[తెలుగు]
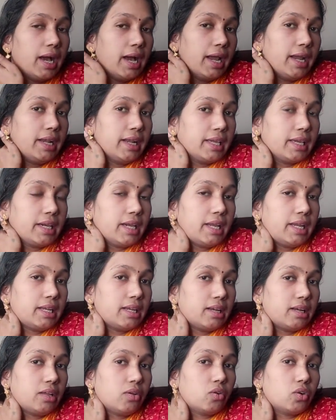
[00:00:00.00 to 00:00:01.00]
అండ్ ఇంకా
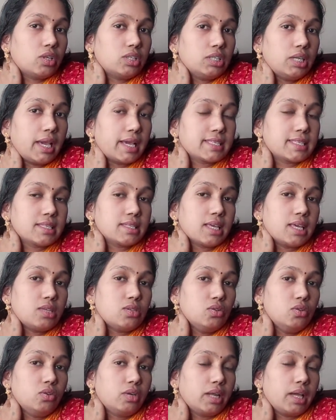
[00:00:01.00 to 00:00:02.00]
ఏంటంటే ఒక
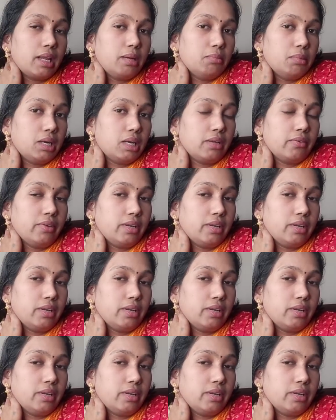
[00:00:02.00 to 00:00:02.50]
ఎక్సర్సైజ్లు ఉంటాయన్నమాట